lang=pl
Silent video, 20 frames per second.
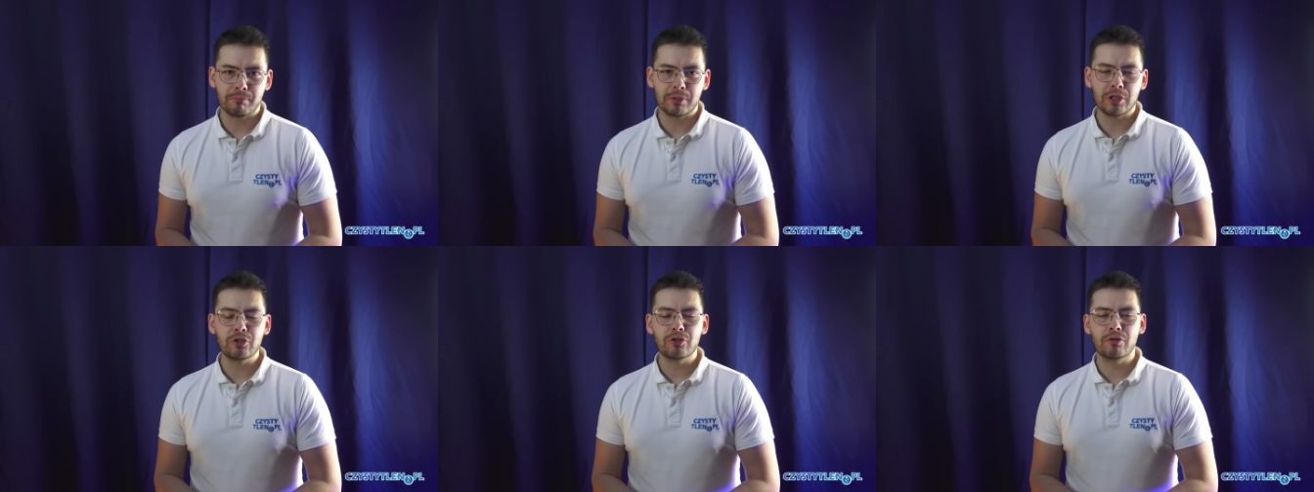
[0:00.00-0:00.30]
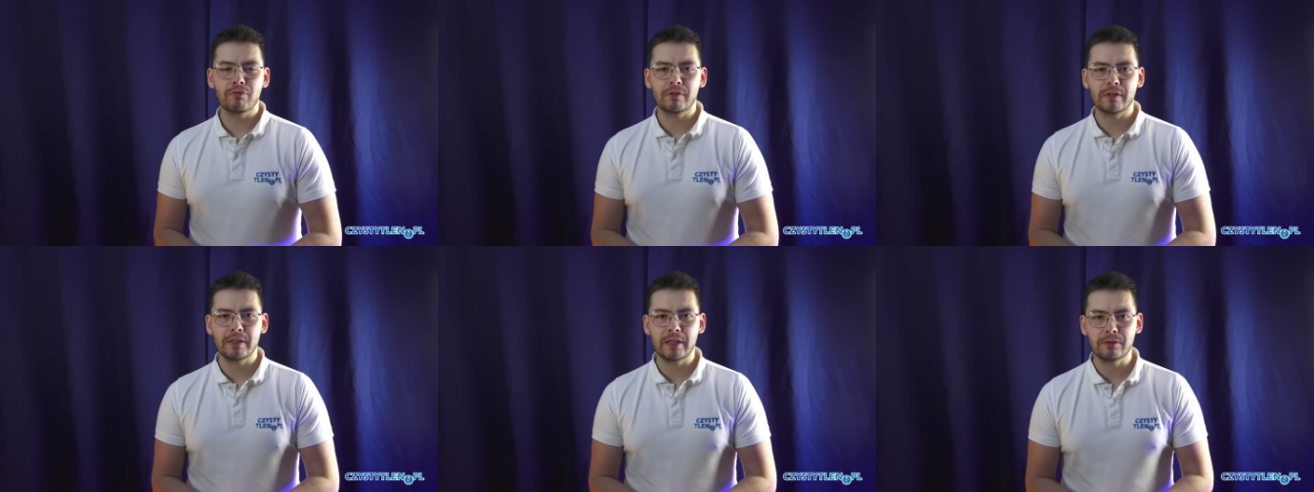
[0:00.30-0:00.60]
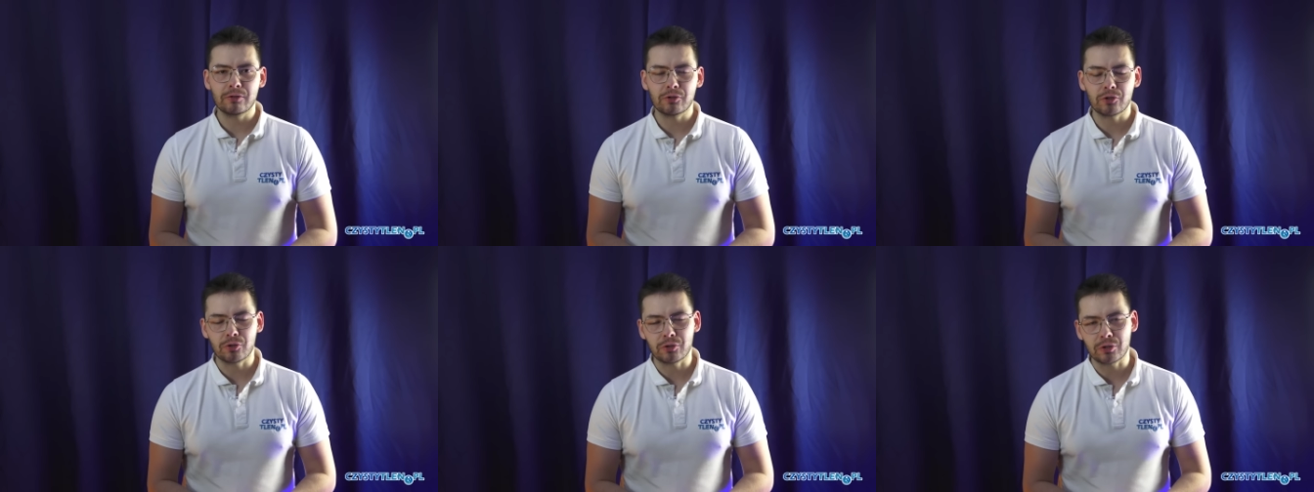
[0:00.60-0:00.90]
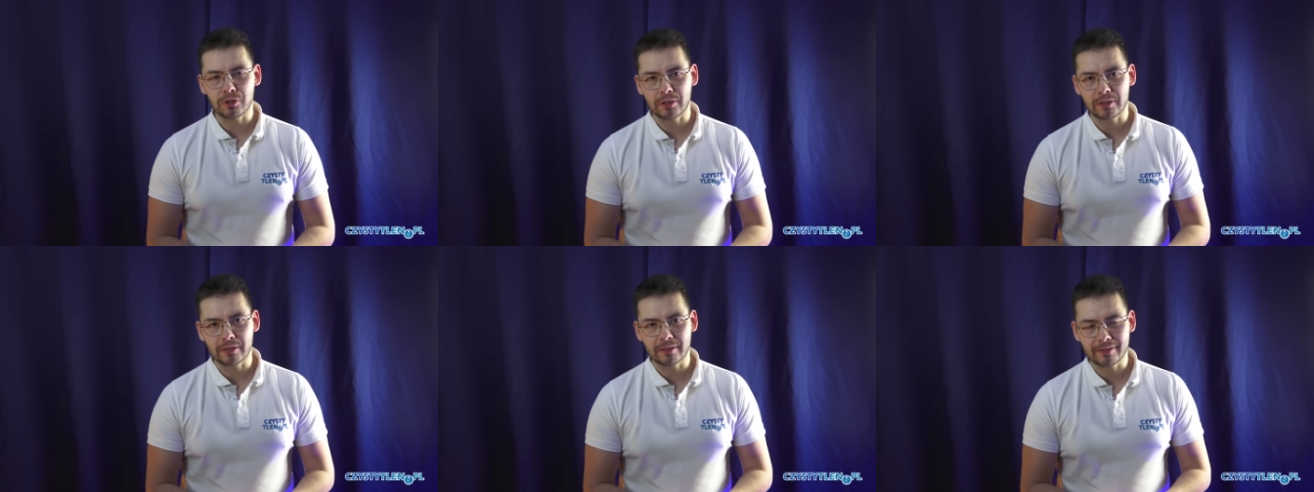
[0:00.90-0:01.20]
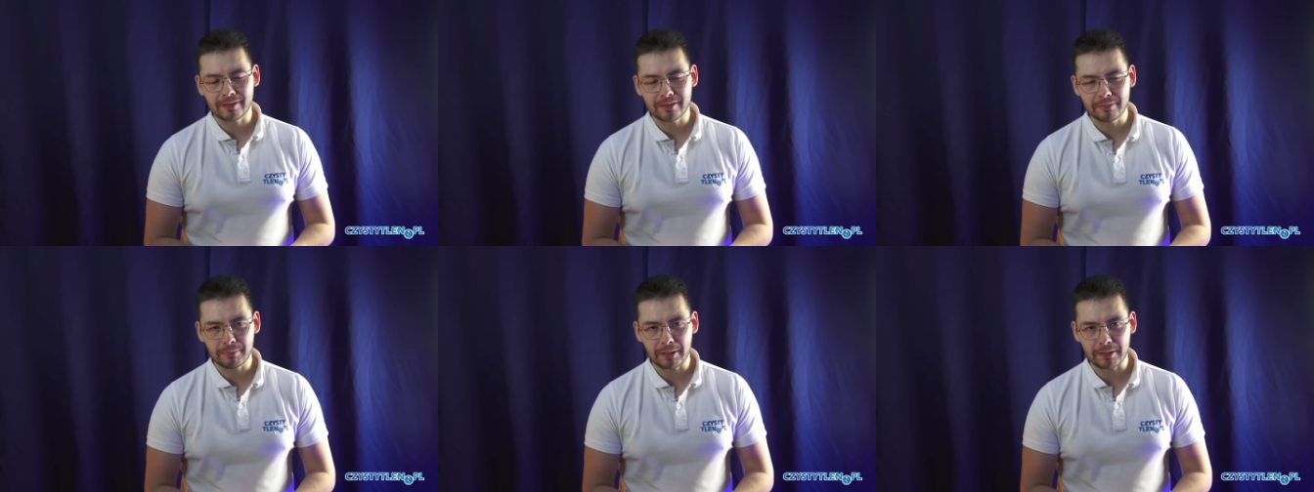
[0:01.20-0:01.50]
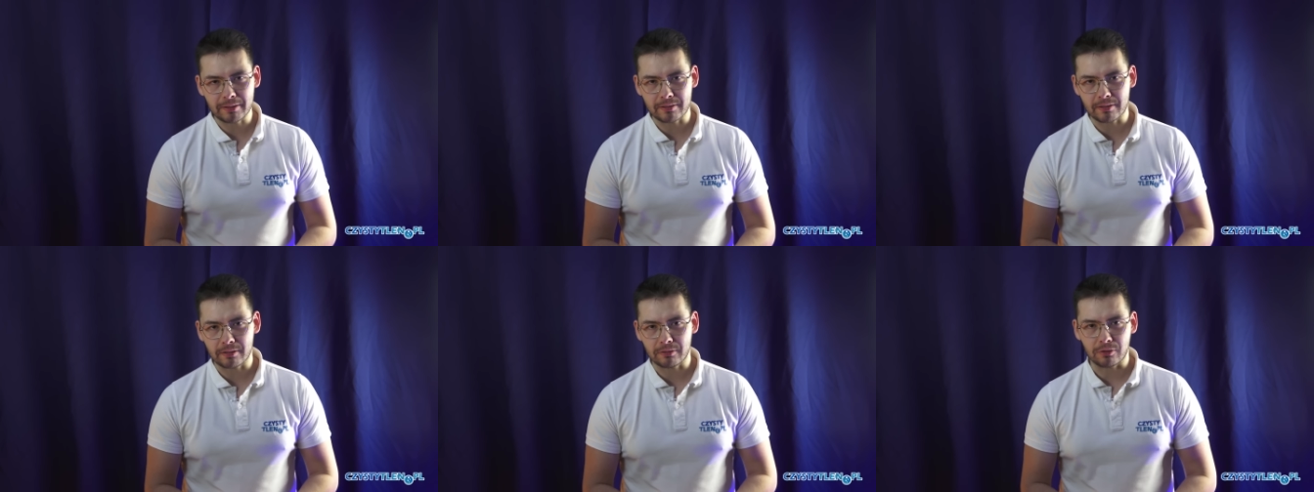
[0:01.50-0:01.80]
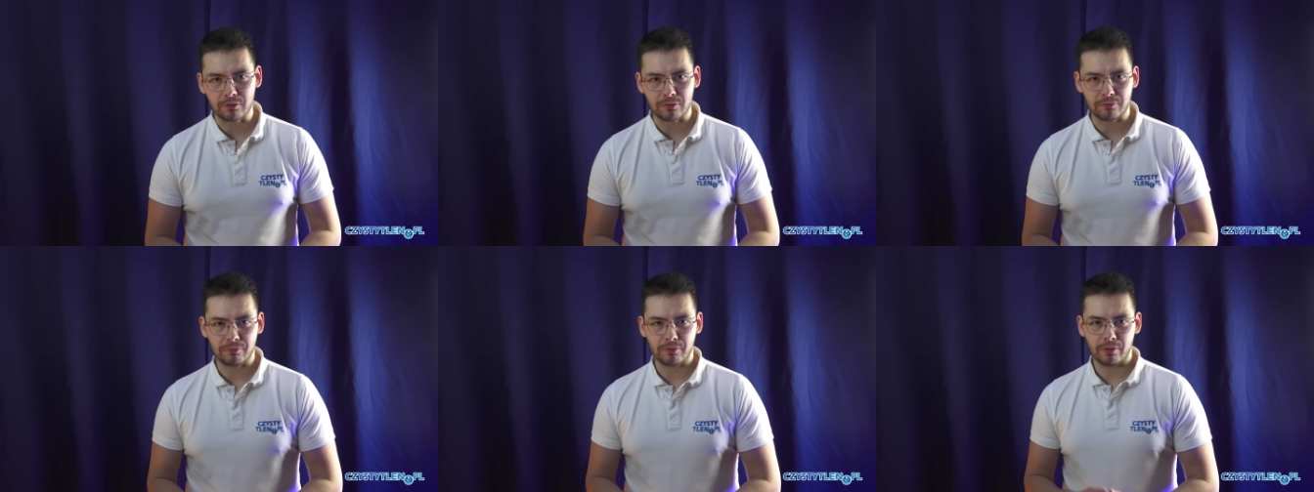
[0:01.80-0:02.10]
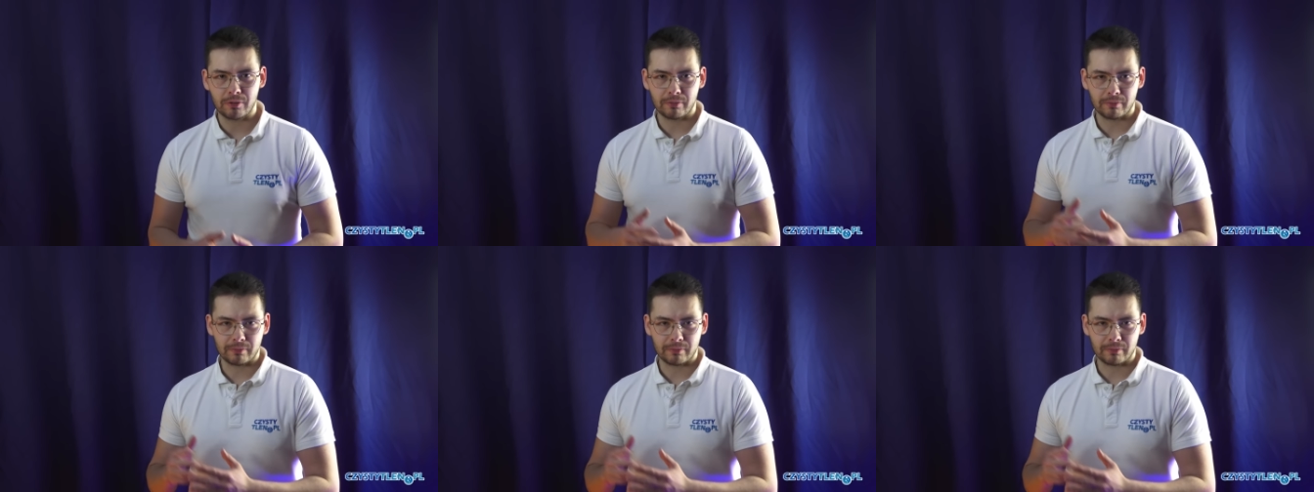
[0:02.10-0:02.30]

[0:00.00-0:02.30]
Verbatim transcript: mniejszą wydajność od tych klimatyzatorów